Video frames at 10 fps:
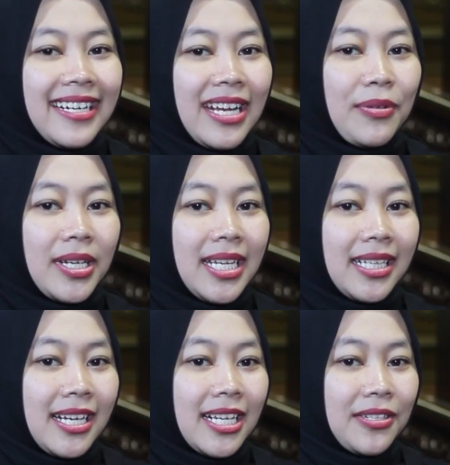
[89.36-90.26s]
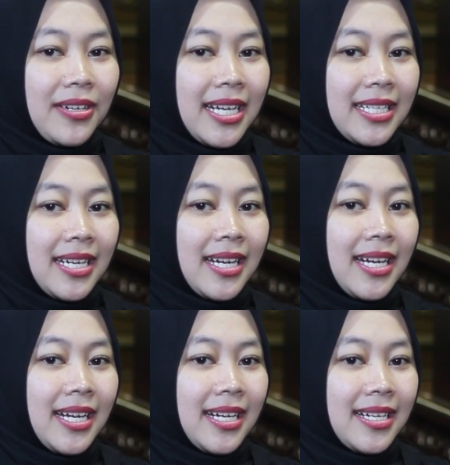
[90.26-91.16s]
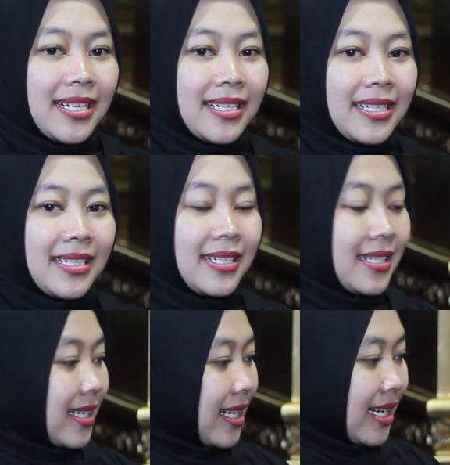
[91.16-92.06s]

Nah mungkin kita langsung aja ke eh,